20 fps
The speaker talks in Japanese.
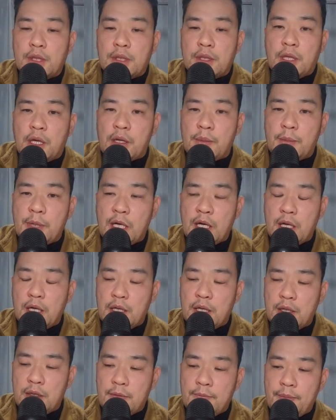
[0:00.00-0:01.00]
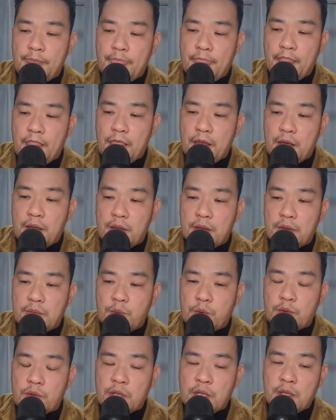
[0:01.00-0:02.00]
だからまあ、
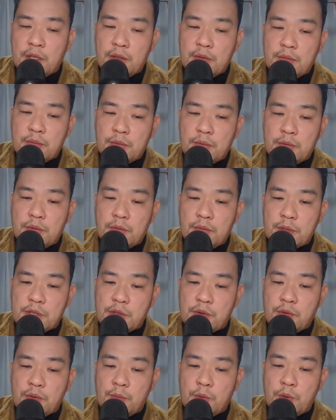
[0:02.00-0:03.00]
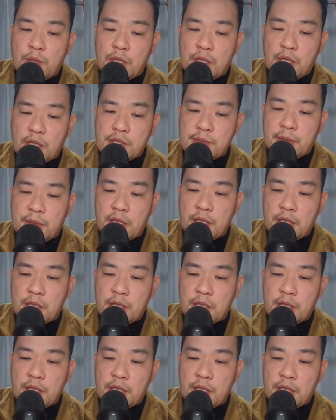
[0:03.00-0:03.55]
僕はごめんなさい、これも立場